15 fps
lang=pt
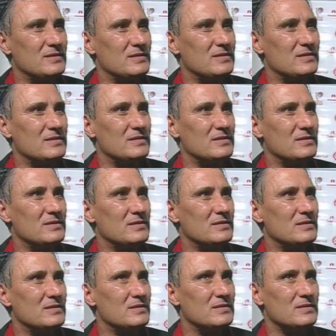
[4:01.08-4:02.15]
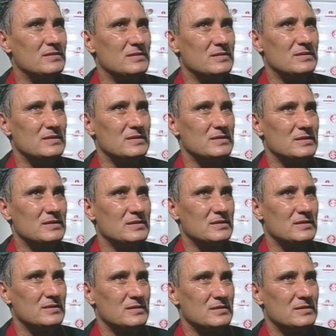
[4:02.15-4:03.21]
temia que pudesse haver ainda algum
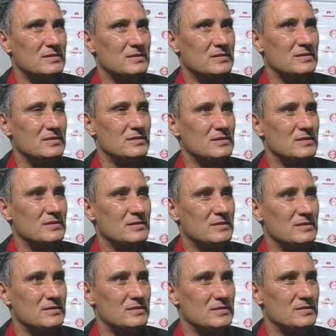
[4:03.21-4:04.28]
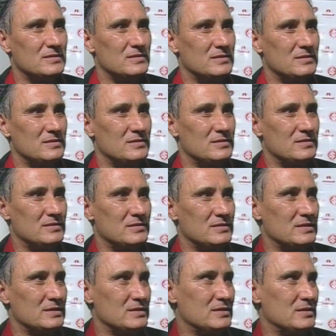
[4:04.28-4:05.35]
abatimento pela perda do título para o
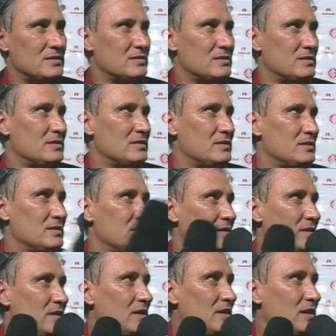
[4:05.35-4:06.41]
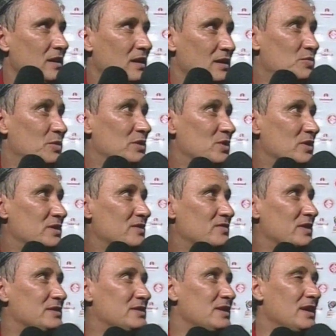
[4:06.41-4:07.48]
Corinthians na quarta-feira? As pessoas
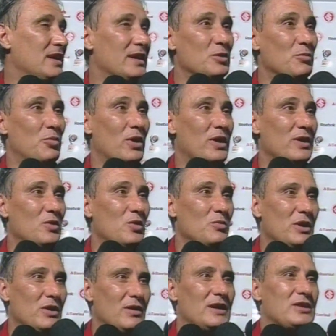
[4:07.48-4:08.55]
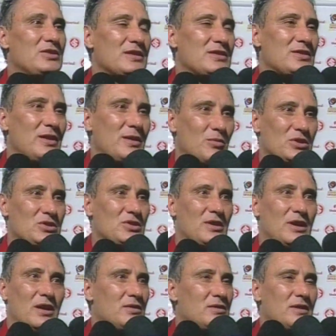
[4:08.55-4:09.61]
às vezes se enganam um pouquinho comigo e acham que é só
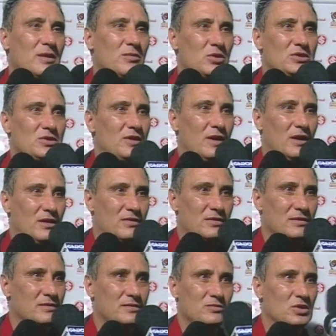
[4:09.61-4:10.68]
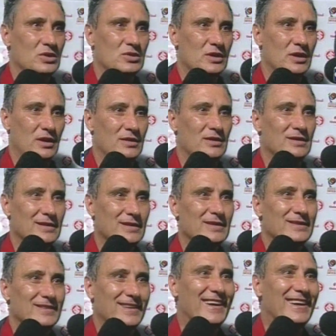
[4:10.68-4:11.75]
emocional, não tem emocional. Eu muito é não. bem
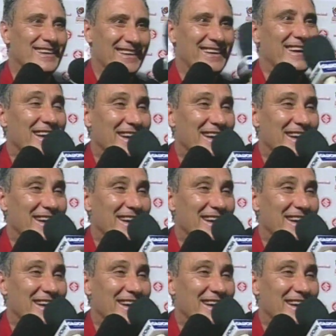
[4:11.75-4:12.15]
emocional. É,